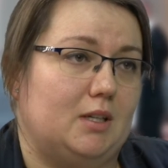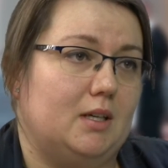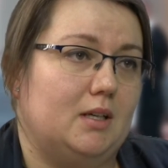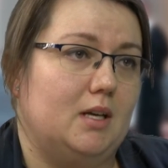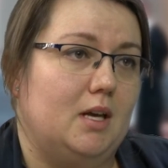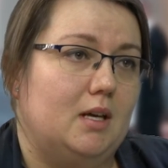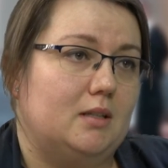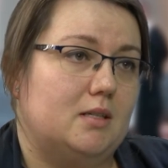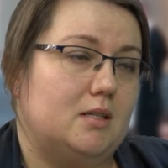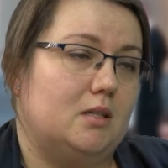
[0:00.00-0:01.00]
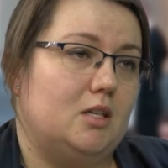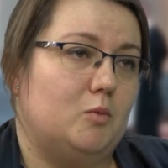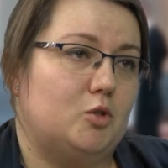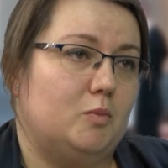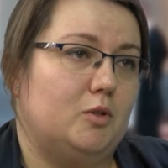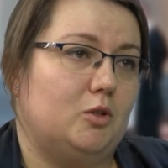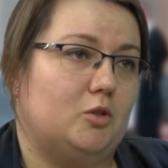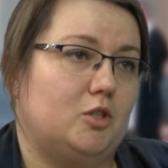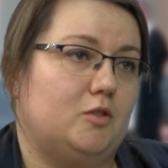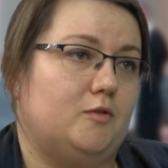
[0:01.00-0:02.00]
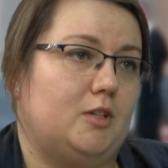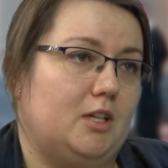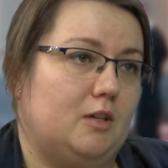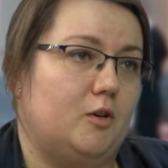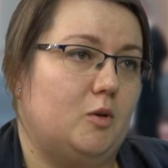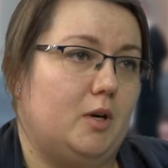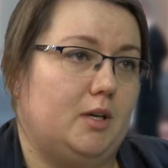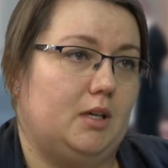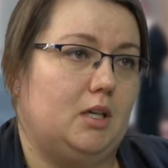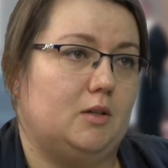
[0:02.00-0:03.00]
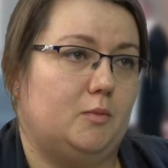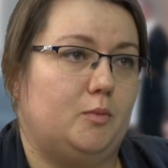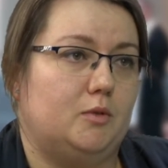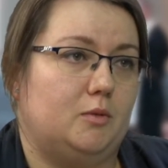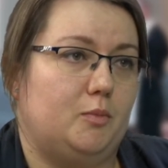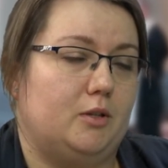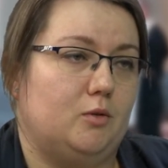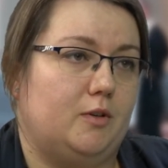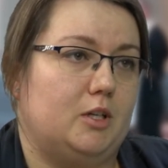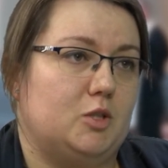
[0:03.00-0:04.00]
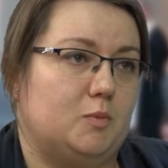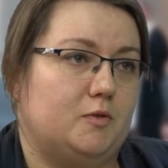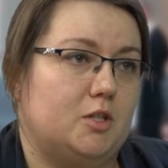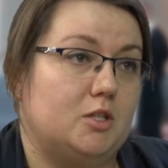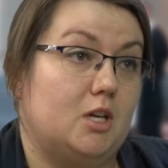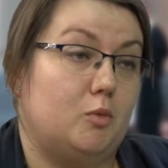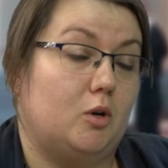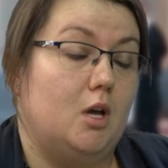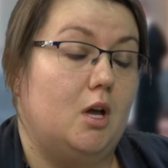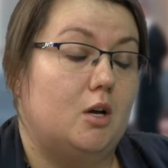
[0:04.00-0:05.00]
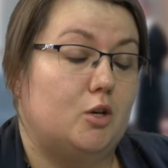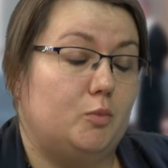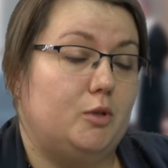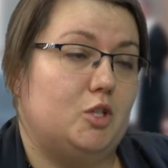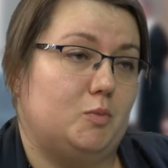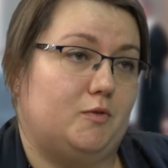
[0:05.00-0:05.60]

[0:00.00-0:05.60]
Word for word: tak? Niestety nie możemy dotrzeć w takich formach, jakich planowaliśmy wcześniej albo robiliśmy